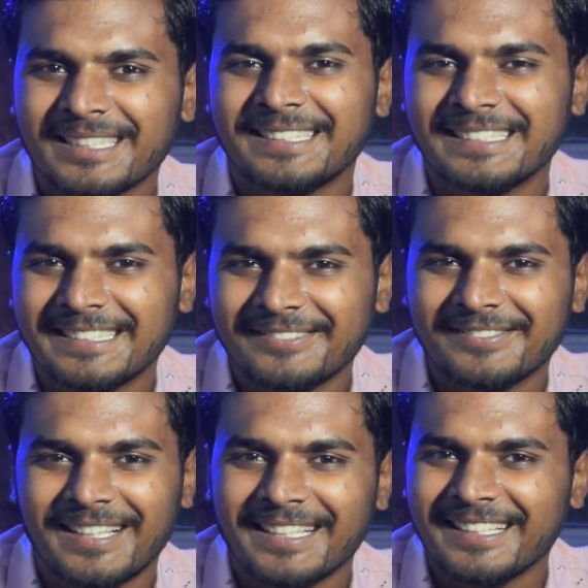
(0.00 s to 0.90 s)
இருக்குது
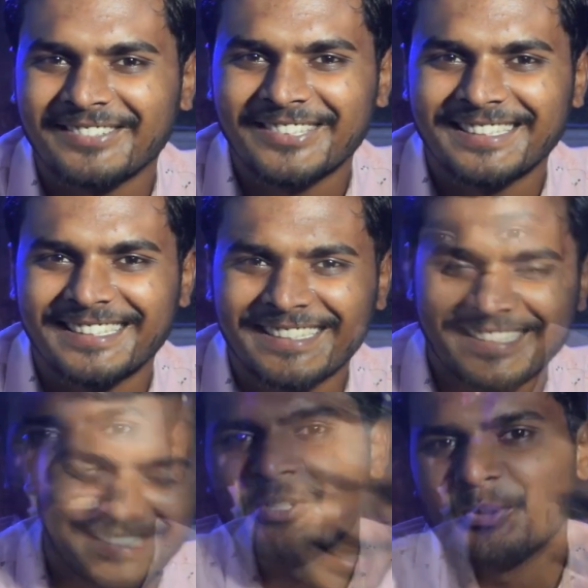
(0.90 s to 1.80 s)
வேறு லெவலில்
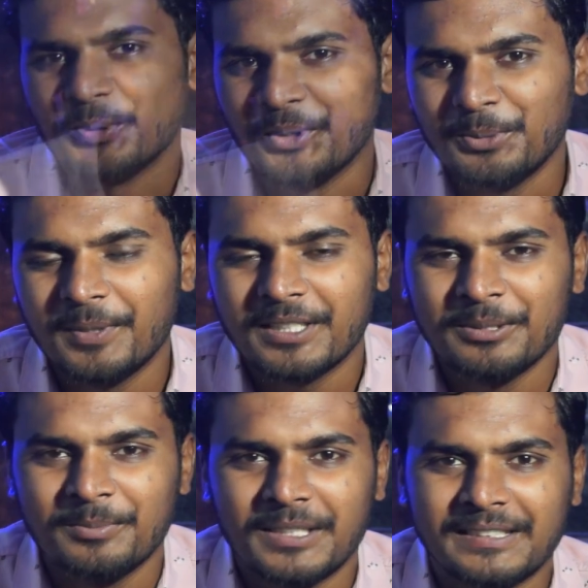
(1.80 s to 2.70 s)
ஒரு
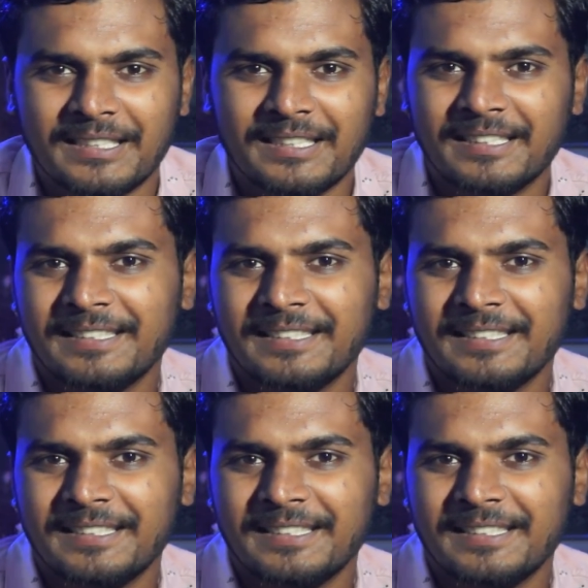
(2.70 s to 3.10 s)
பக்கம் பார்த்தா